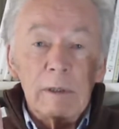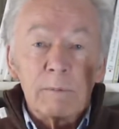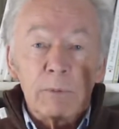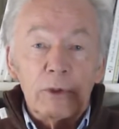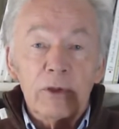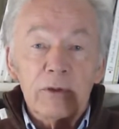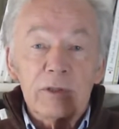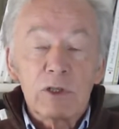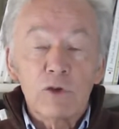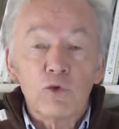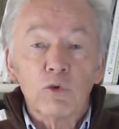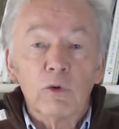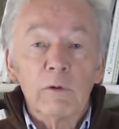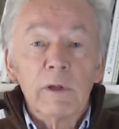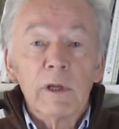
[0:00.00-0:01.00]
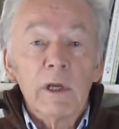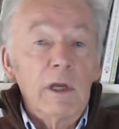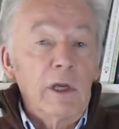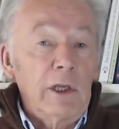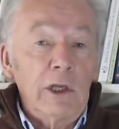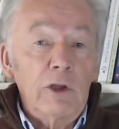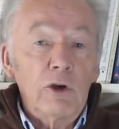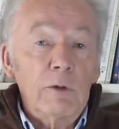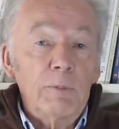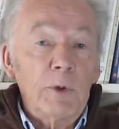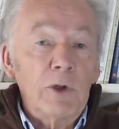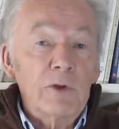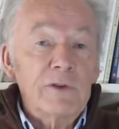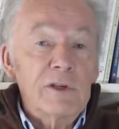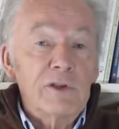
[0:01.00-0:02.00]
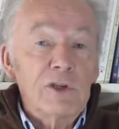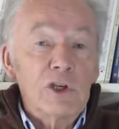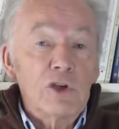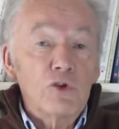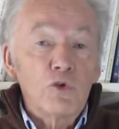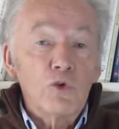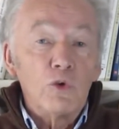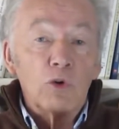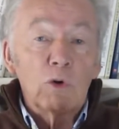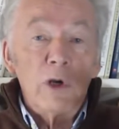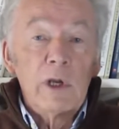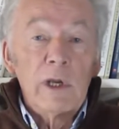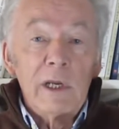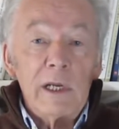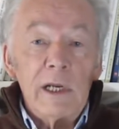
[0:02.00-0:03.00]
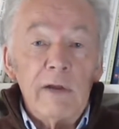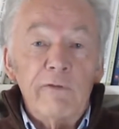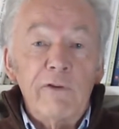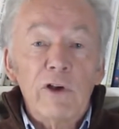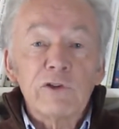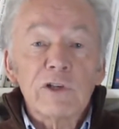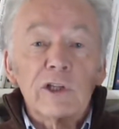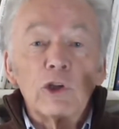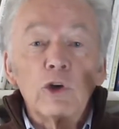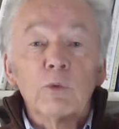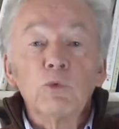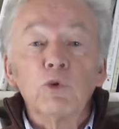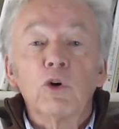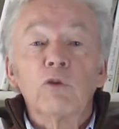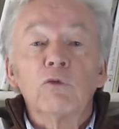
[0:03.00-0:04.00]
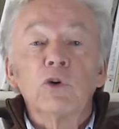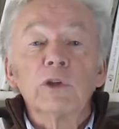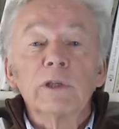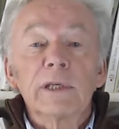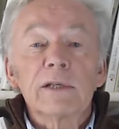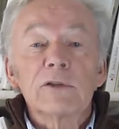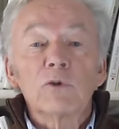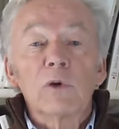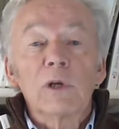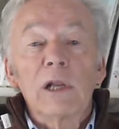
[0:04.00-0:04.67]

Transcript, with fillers: Pendant six jours. D'ailleurs, pendant ces six jours, il a fait un certain nombre de revendications.